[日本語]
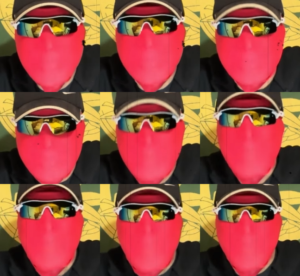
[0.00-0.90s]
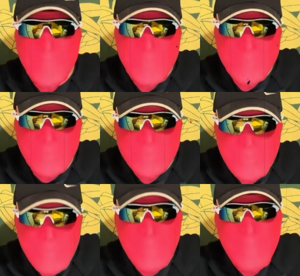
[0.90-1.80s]
日にアメリカ
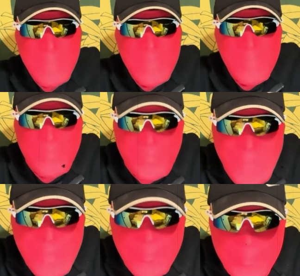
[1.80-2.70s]
でパ